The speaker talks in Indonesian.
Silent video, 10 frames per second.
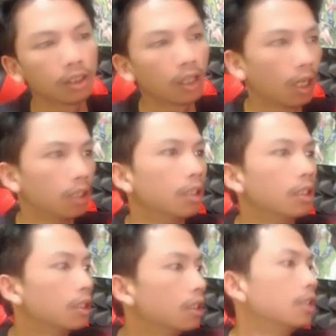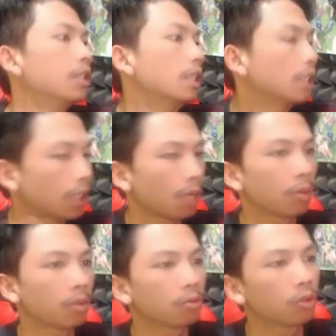Nah, sampai
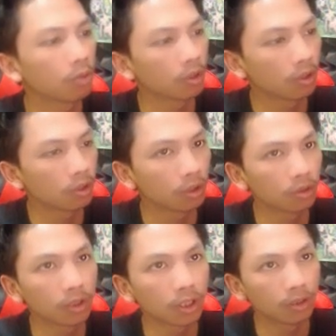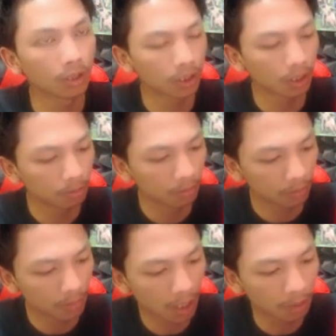bertemu di video selanjutnya. See you next time.
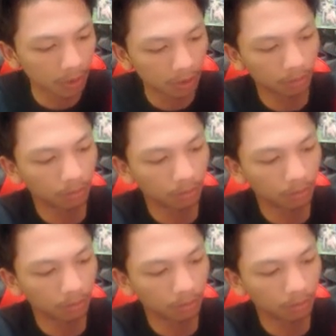I miss you.